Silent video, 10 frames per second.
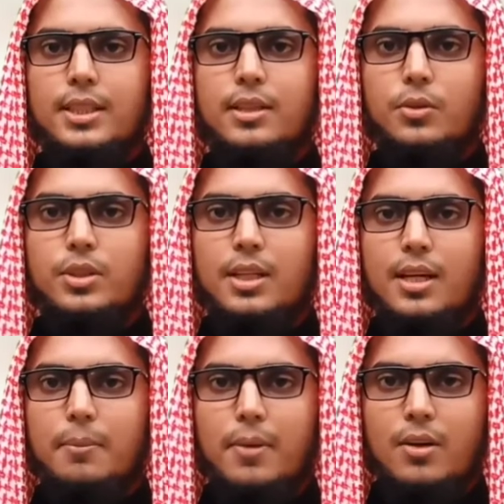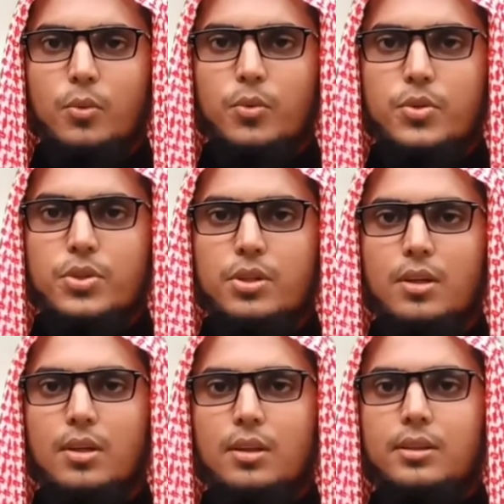দেহের অধিকারী মানুষ
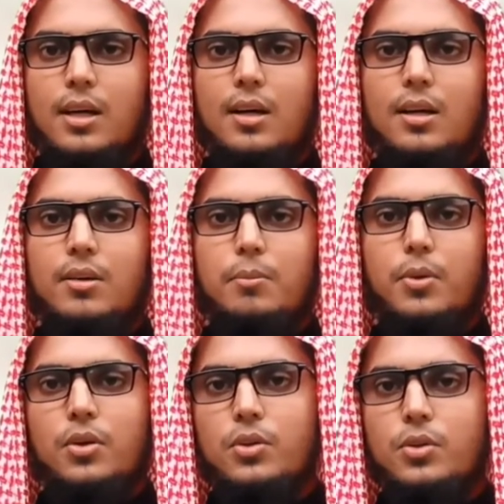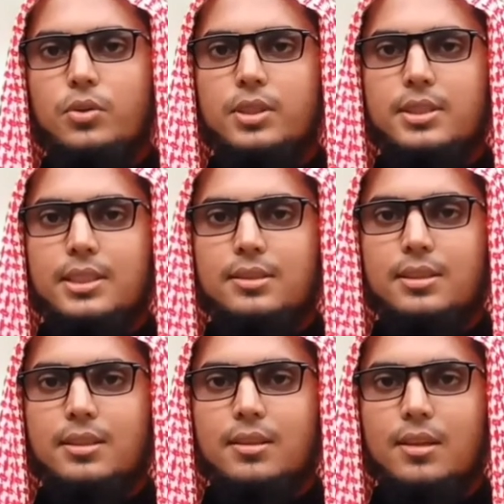তা বহন করতে
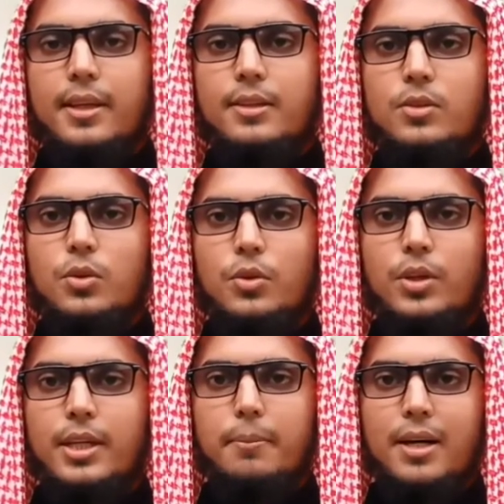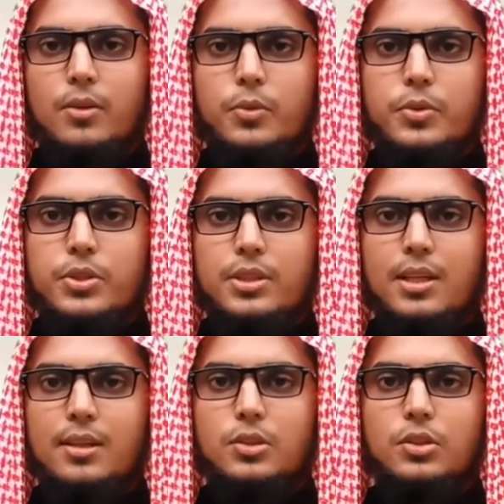চেয়েছে কিন্তু এ মানুষ
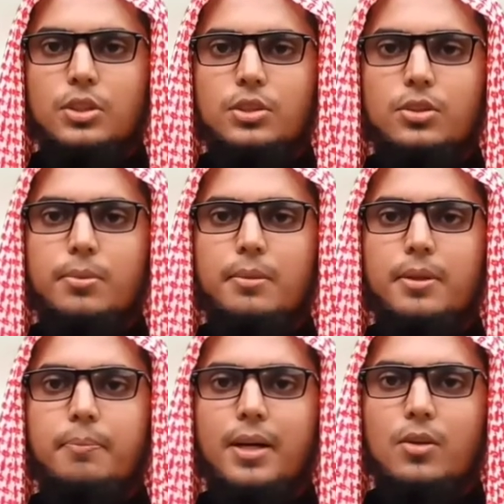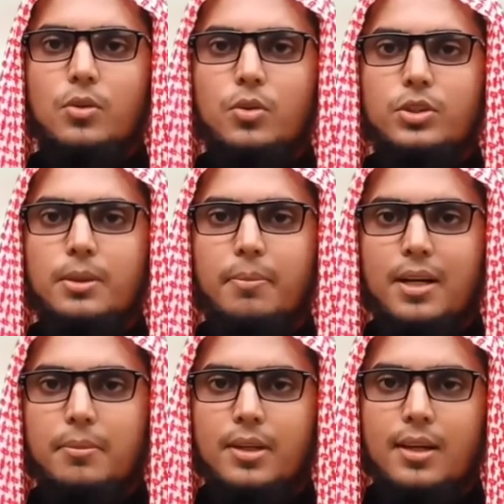তা যথাযথভাবে পালন করতে
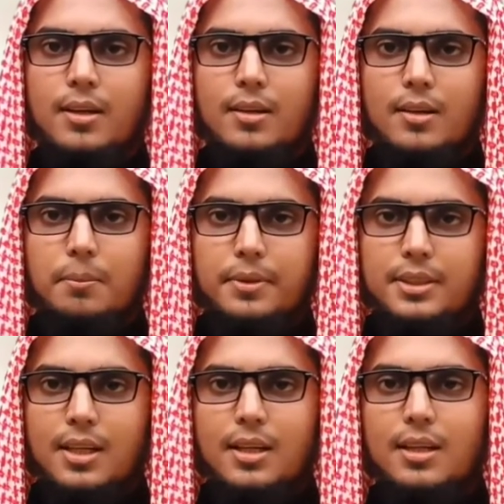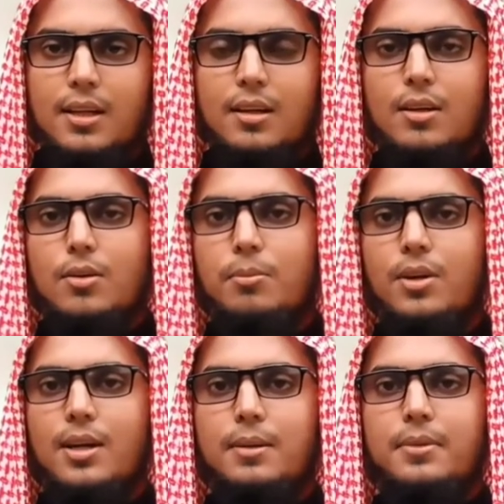পারবে না বিধায় আল্লাহ
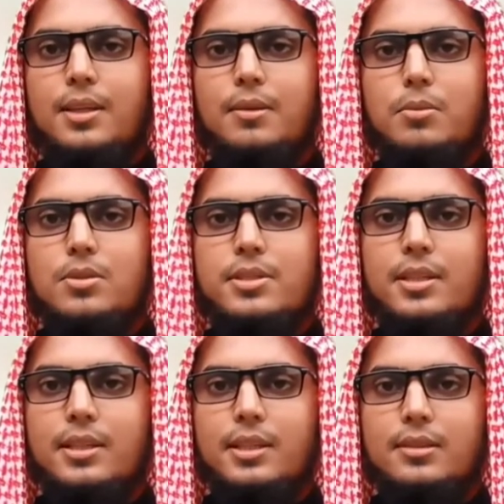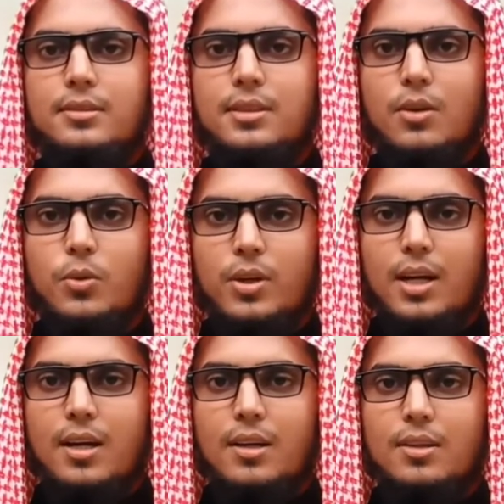রবুল্লা আলমিন বলছেন ইন্নাহ
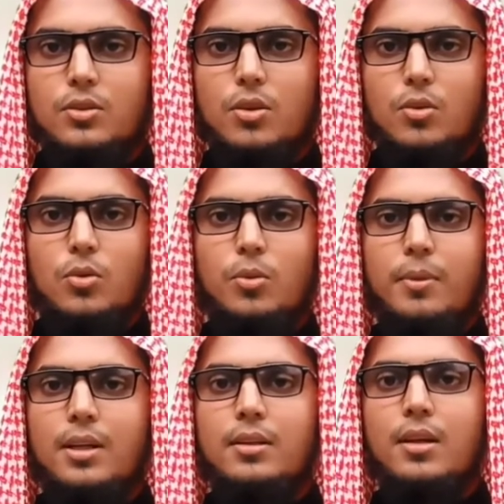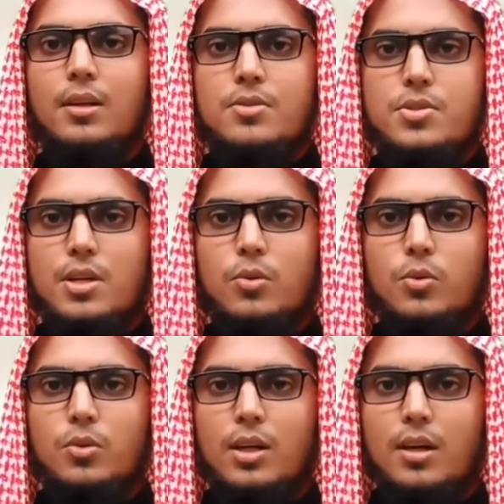কানা জলুমান
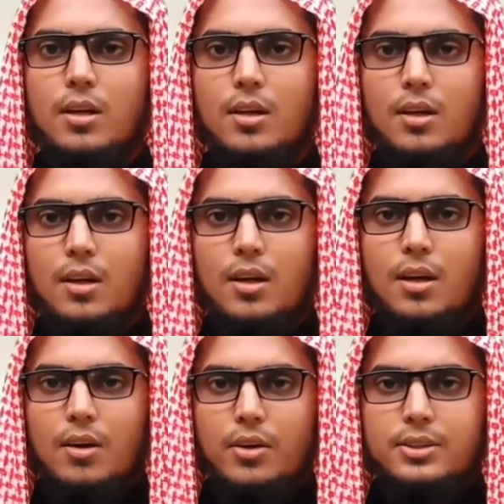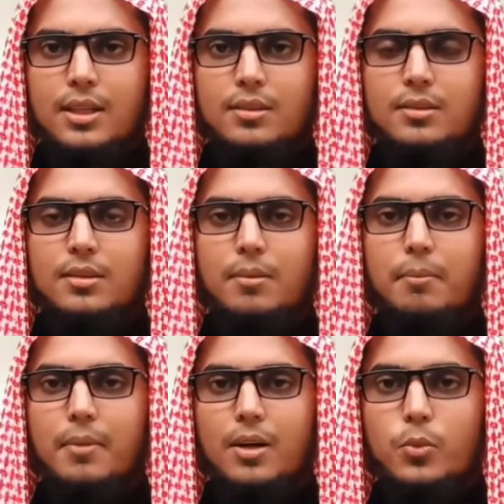জাহুলা অর্থাৎ
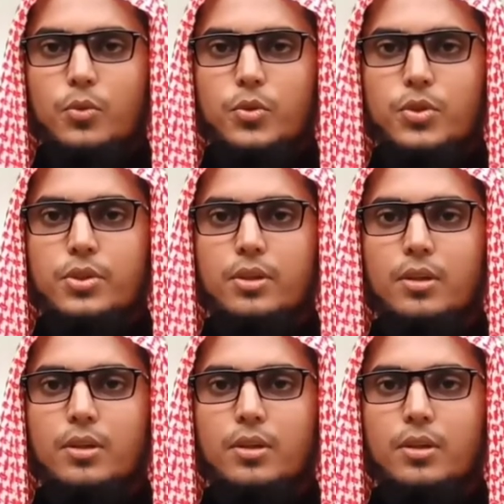মানুষ